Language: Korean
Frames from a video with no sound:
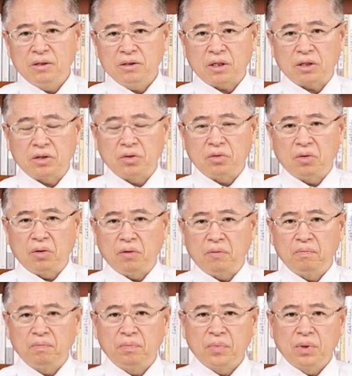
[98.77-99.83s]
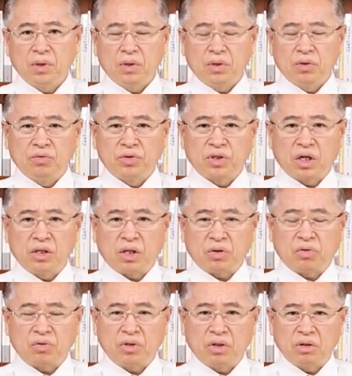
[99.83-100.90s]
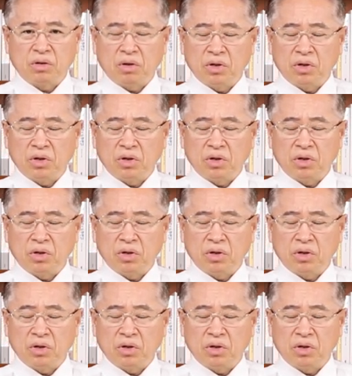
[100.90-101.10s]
자, 그리고 윤석열 대통령